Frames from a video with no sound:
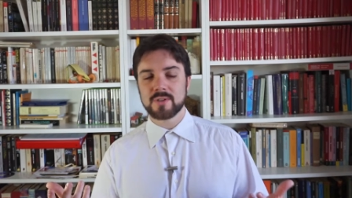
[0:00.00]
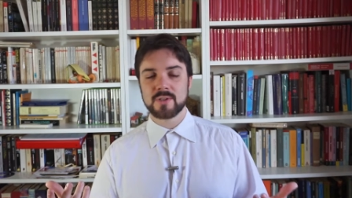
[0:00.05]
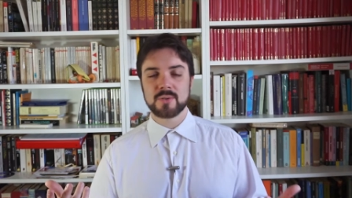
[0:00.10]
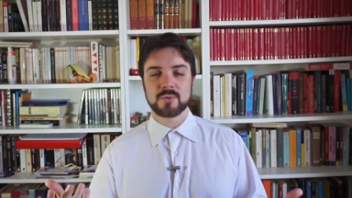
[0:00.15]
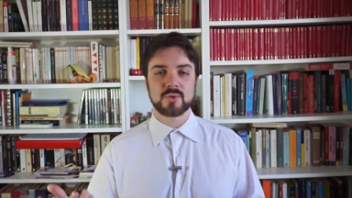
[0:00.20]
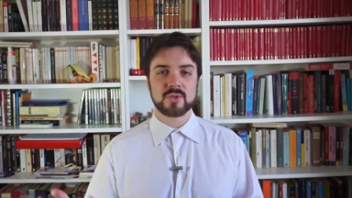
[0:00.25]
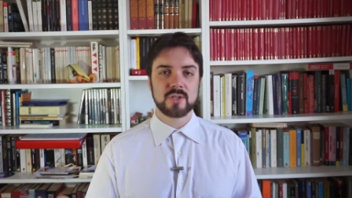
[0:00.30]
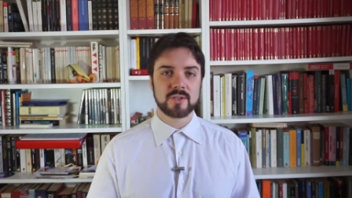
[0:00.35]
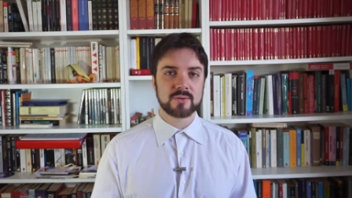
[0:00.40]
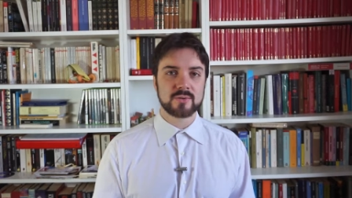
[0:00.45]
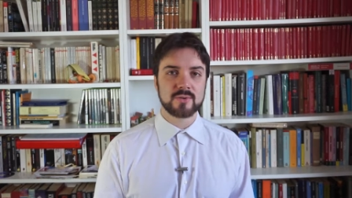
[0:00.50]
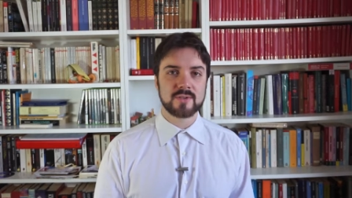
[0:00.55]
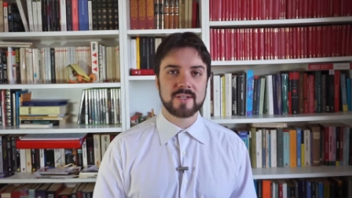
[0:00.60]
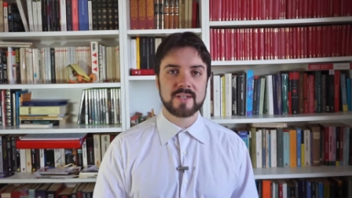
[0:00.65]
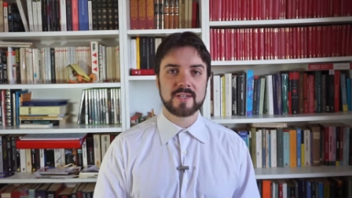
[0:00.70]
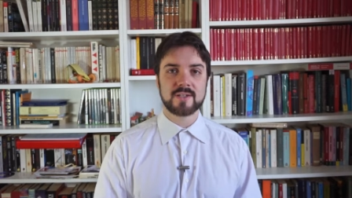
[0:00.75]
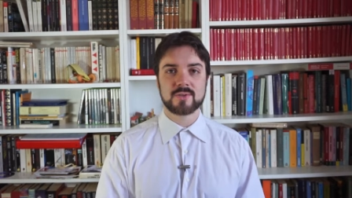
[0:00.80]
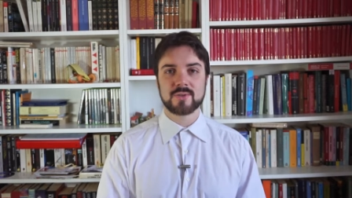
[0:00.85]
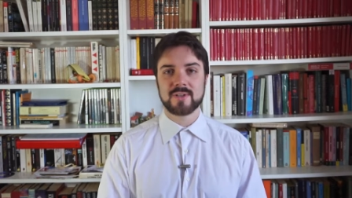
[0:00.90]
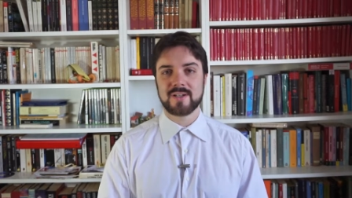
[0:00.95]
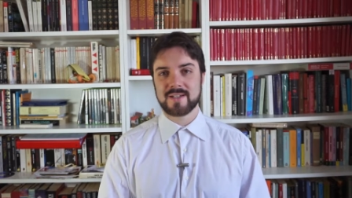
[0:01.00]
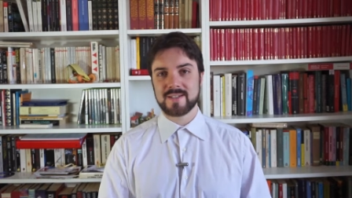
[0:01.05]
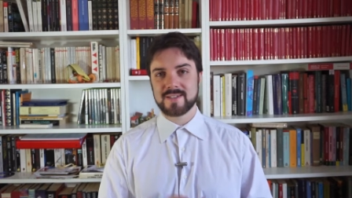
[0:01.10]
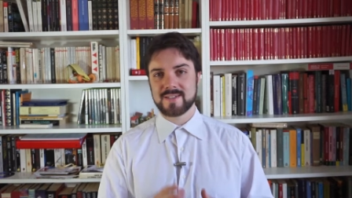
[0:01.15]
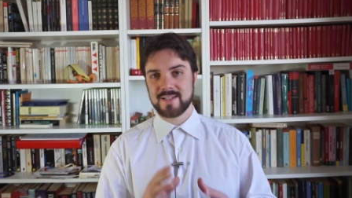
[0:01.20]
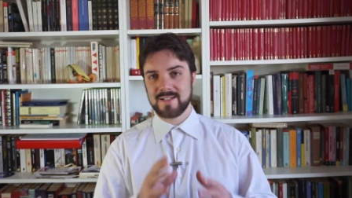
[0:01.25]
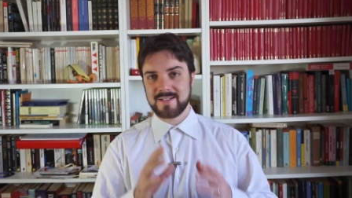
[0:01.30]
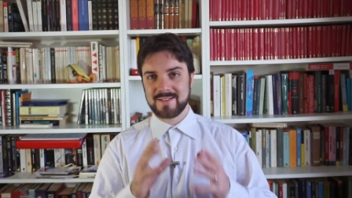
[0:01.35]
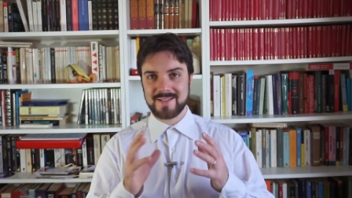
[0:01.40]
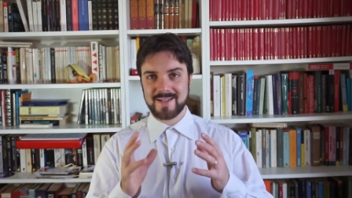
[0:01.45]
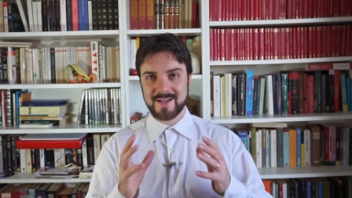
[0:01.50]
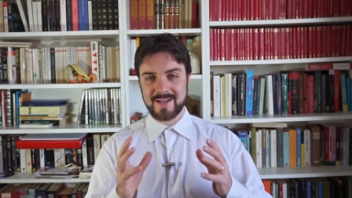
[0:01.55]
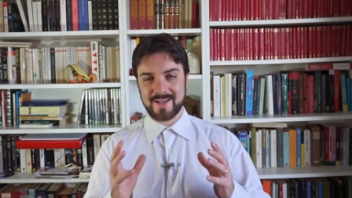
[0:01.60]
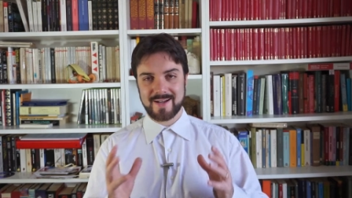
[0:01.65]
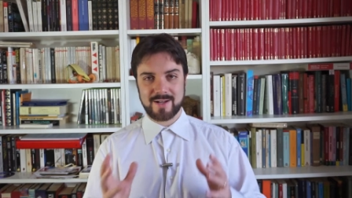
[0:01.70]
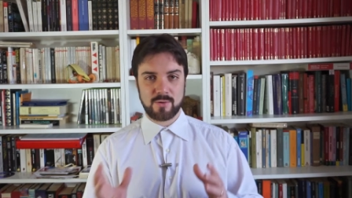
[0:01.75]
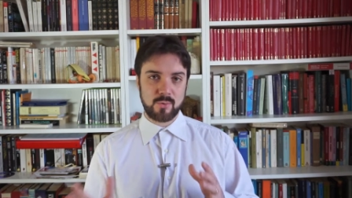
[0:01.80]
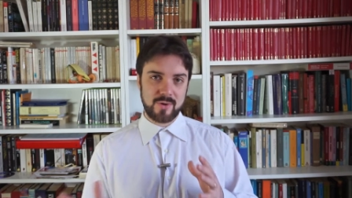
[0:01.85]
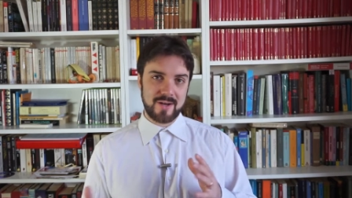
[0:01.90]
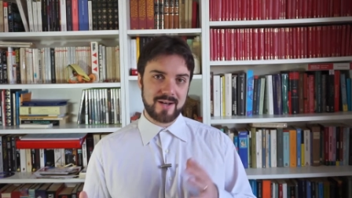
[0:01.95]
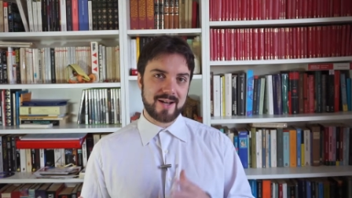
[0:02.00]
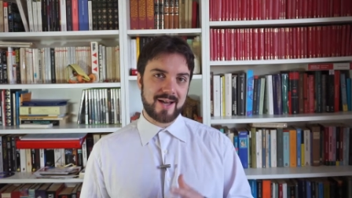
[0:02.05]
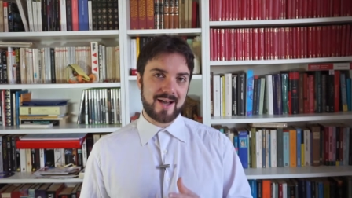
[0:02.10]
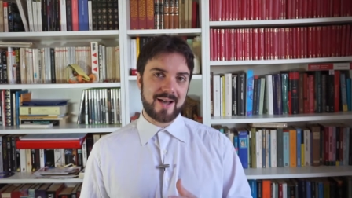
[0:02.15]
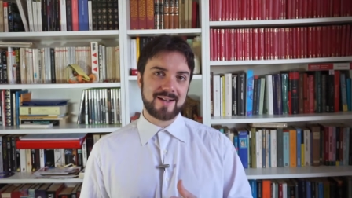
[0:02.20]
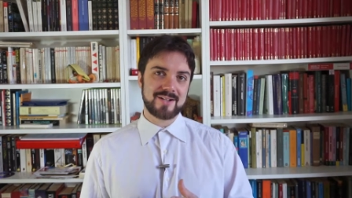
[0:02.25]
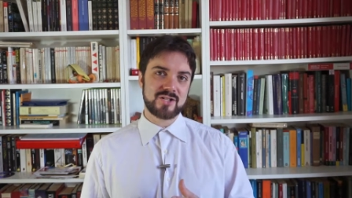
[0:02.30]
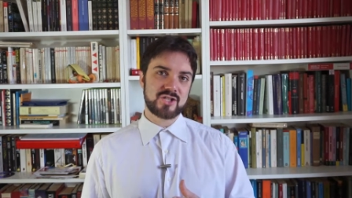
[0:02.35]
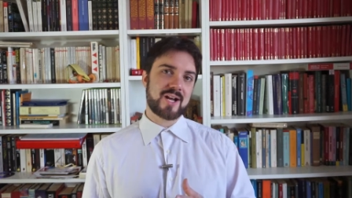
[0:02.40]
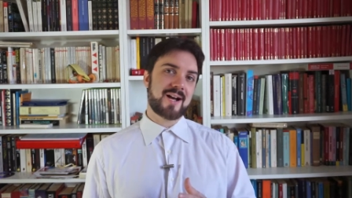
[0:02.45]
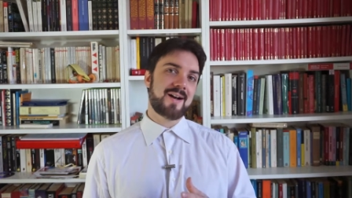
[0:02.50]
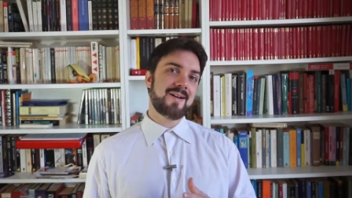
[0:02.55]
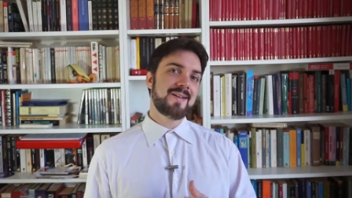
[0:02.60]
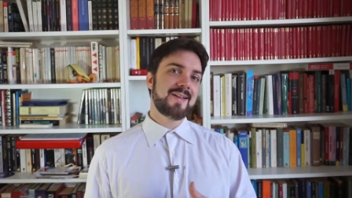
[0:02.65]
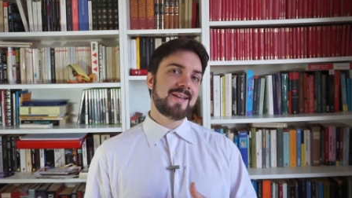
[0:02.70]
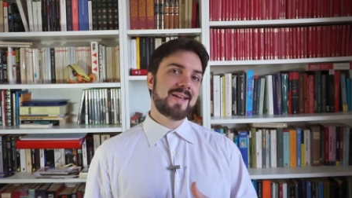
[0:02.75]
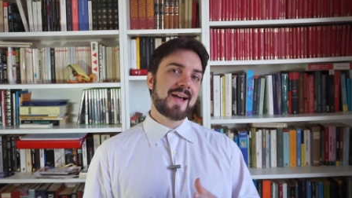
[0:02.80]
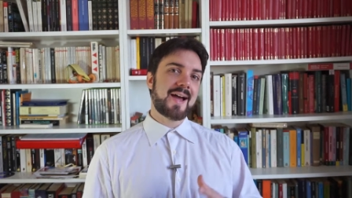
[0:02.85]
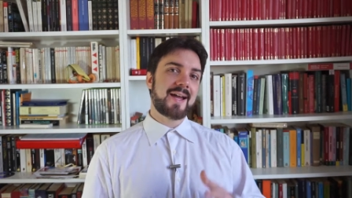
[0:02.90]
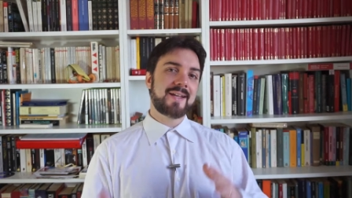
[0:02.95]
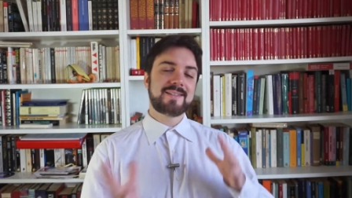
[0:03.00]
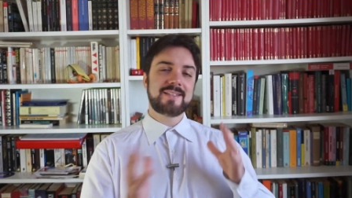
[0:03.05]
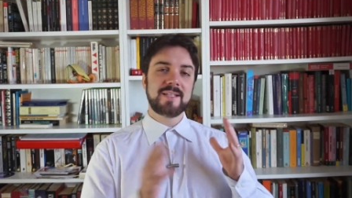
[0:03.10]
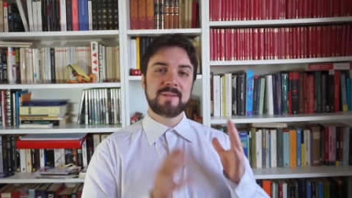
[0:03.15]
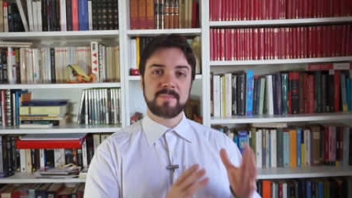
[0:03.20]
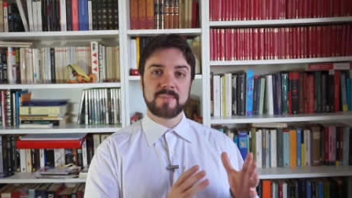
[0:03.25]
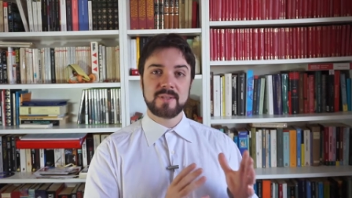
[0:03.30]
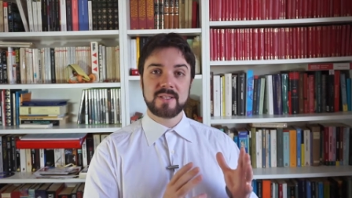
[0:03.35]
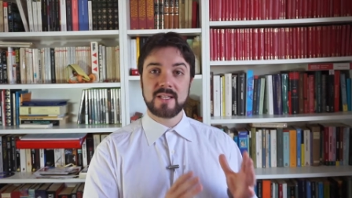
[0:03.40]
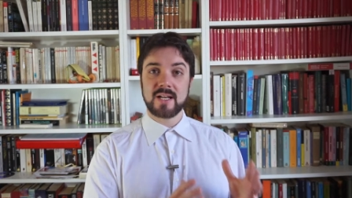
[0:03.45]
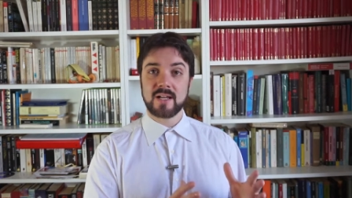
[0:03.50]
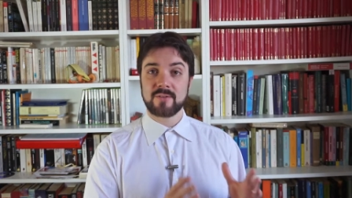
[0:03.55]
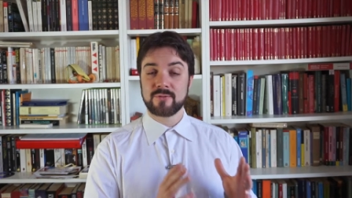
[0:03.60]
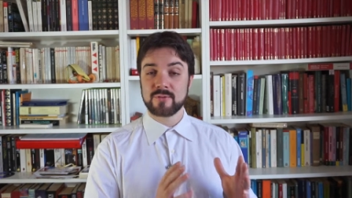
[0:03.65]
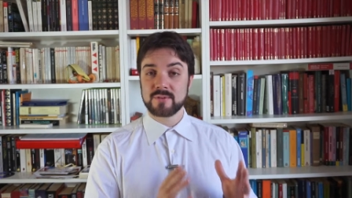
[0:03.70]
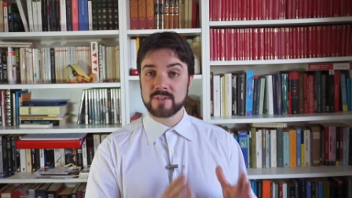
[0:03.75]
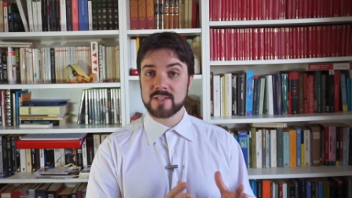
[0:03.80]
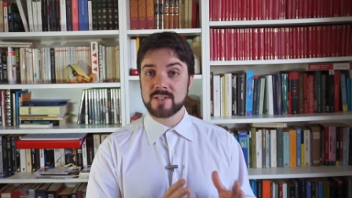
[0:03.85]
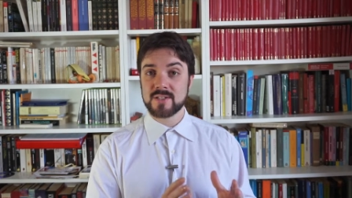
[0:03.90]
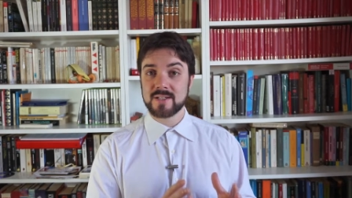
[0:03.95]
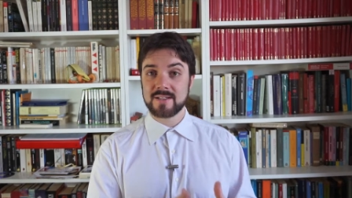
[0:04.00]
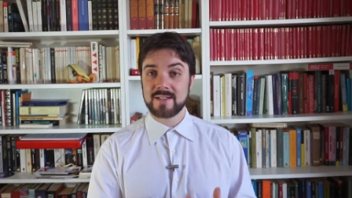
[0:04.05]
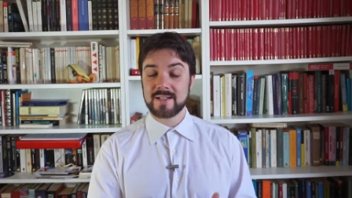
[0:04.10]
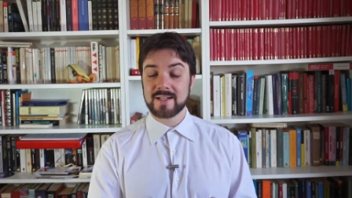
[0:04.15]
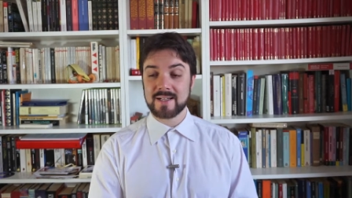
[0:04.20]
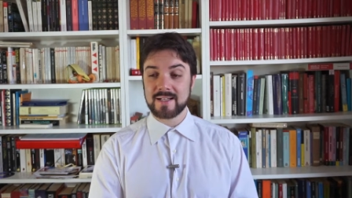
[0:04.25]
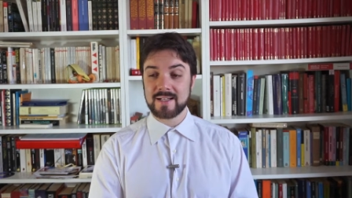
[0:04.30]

in un certo senso, anche se l'idea era quella già ai tempi della fondazione del